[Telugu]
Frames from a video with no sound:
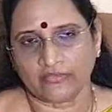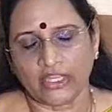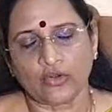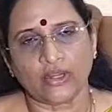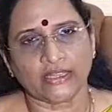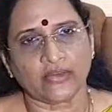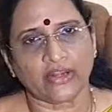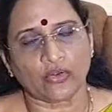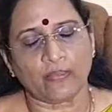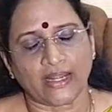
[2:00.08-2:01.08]
వీలున్నంత
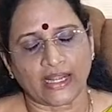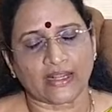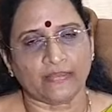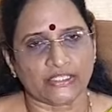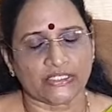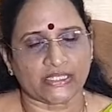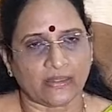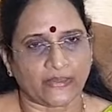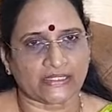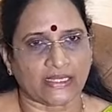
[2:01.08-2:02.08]
వరకు మహిళా కమిషన్
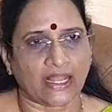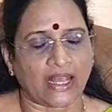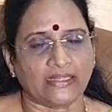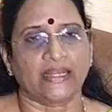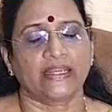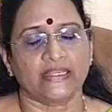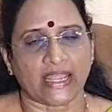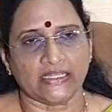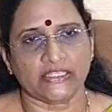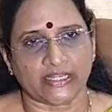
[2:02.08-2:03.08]
చైర్పర్సన్గా అందరికీ
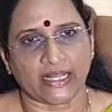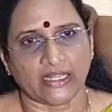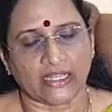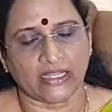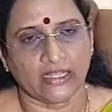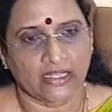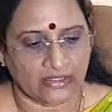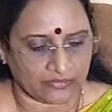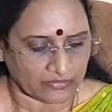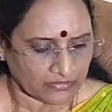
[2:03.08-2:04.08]
న్యాయం చేయడానికి
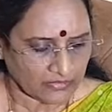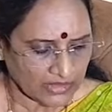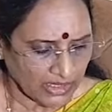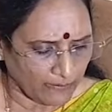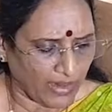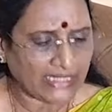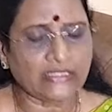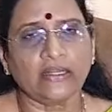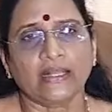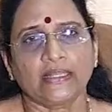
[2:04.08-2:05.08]

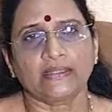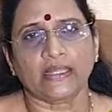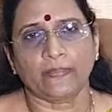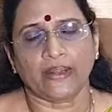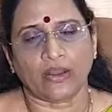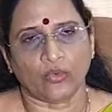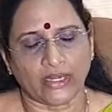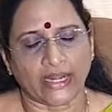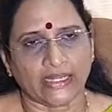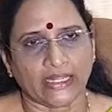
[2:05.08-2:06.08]
బాధితుల అందరి తరపున
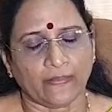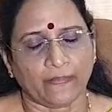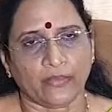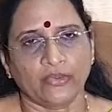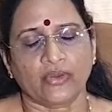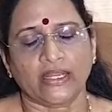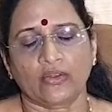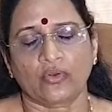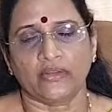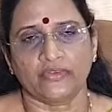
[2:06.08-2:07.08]
ఉండడానికి ప్రభుత్వానికి
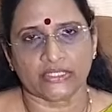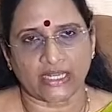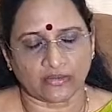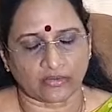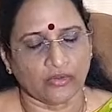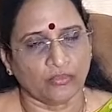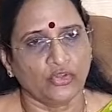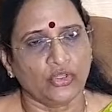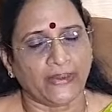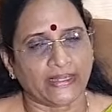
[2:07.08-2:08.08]
కొన్ని విషయాలు
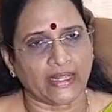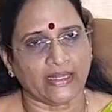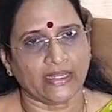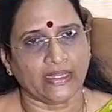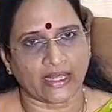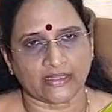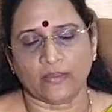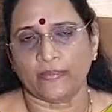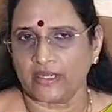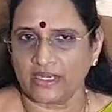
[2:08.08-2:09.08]
ముందు పెట్టడానికి నా
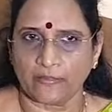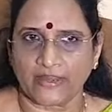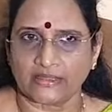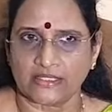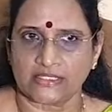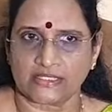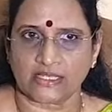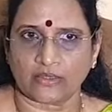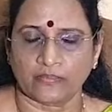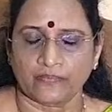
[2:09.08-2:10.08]
తరపున నేను ప్రయత్నం చేశాను